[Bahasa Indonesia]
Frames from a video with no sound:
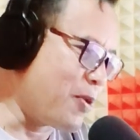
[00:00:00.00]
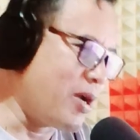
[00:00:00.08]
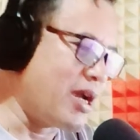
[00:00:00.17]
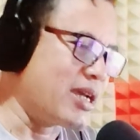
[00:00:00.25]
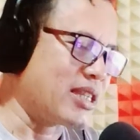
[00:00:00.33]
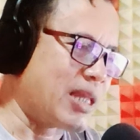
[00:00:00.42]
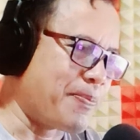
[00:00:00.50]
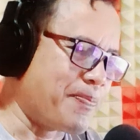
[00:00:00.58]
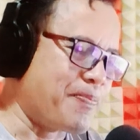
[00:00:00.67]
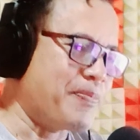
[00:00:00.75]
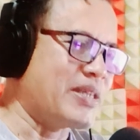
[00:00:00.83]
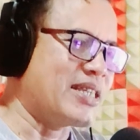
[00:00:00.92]
Pokoknya tetap
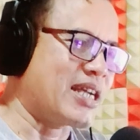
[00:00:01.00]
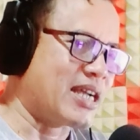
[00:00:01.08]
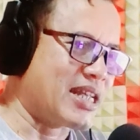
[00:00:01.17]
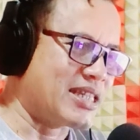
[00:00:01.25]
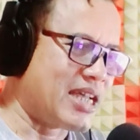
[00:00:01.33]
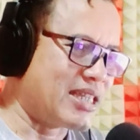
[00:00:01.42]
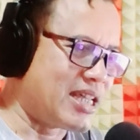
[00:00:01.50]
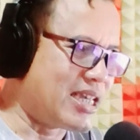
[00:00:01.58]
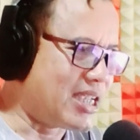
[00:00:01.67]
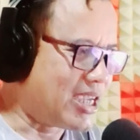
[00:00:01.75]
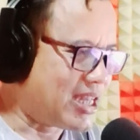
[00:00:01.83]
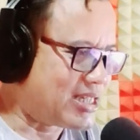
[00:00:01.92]
menjaga kesehatan
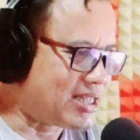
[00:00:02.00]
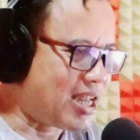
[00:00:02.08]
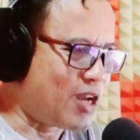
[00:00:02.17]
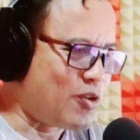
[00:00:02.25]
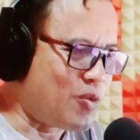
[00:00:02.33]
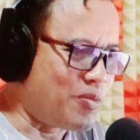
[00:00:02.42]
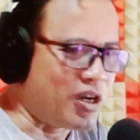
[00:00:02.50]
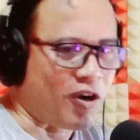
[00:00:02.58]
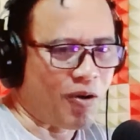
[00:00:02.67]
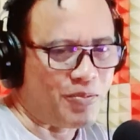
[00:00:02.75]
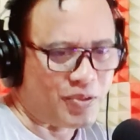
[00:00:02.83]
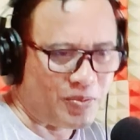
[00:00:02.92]
dengan selalu
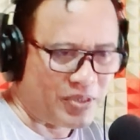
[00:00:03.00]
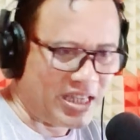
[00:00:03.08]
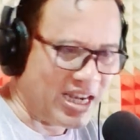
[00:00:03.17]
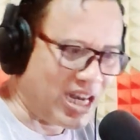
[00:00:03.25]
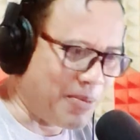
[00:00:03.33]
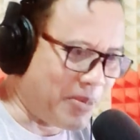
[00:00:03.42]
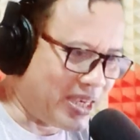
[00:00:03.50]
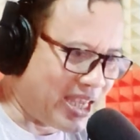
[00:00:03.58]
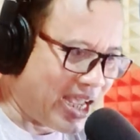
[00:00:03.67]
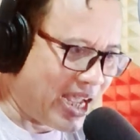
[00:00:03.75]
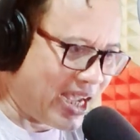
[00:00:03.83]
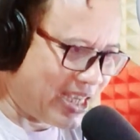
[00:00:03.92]
mengkonsumsi yang
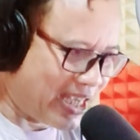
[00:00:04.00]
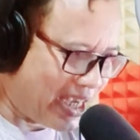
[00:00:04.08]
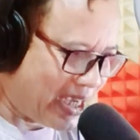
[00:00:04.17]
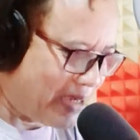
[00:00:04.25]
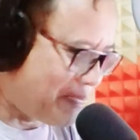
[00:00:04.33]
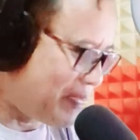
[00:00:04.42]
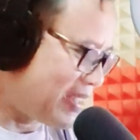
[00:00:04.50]
namanya HG ya.